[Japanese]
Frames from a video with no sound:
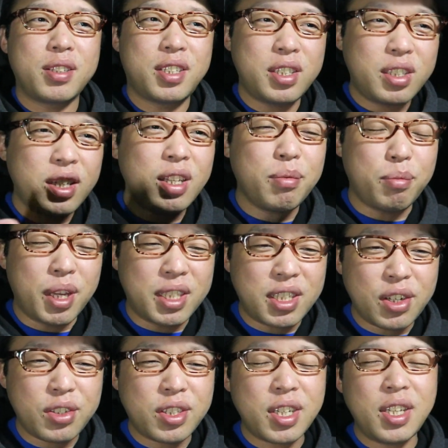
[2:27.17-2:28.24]
実際にめ
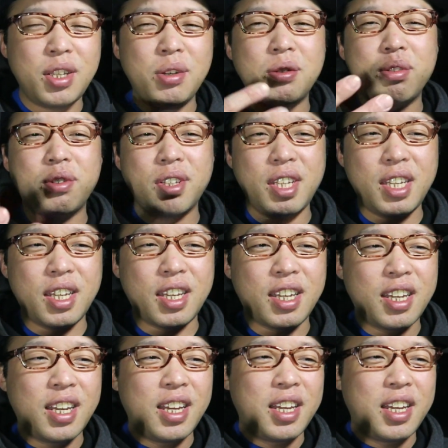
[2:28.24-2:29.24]
ちゃくちゃ匂うのに、